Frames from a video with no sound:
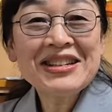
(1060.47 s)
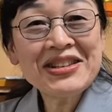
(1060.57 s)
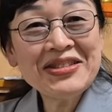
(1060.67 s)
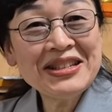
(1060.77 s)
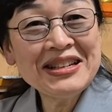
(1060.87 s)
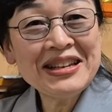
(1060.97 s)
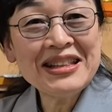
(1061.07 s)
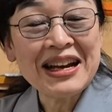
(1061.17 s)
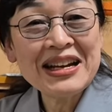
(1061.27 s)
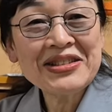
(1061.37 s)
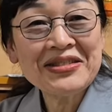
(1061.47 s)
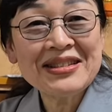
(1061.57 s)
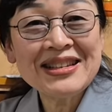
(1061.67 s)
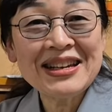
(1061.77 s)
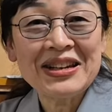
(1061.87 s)
그래서 이렇게 네. 나가서
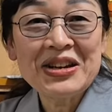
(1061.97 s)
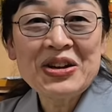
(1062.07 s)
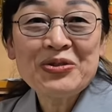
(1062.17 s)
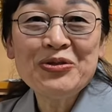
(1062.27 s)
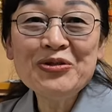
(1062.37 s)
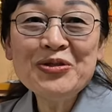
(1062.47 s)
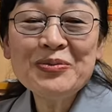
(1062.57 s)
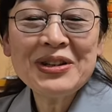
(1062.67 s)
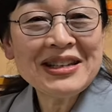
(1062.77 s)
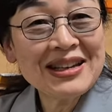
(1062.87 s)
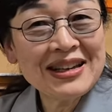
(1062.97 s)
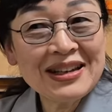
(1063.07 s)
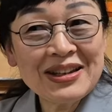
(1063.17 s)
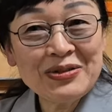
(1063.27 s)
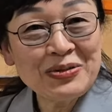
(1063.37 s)
그런지 궁금
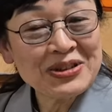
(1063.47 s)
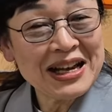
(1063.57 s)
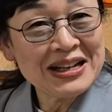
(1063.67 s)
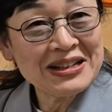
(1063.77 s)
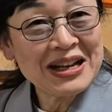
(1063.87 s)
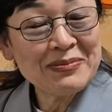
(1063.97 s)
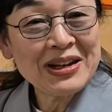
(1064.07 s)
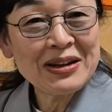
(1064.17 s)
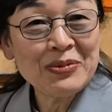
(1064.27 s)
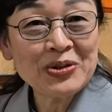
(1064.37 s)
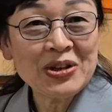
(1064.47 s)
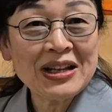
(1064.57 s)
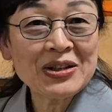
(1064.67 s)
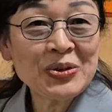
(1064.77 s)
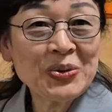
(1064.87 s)
이렇게 상담이나 뭐
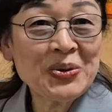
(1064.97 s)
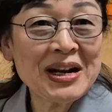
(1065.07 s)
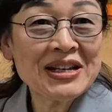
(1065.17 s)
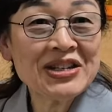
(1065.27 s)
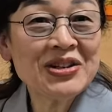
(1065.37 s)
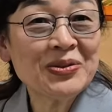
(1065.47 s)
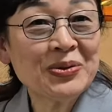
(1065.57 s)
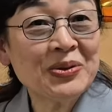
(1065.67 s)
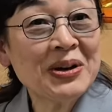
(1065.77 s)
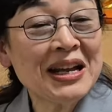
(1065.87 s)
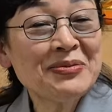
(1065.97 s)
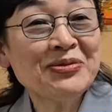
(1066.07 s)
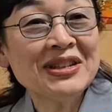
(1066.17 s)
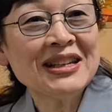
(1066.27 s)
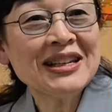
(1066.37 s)
저한테 소통을 하시려고 하는
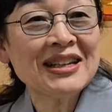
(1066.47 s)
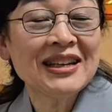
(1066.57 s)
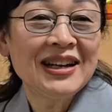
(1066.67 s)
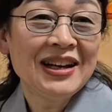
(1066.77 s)
분이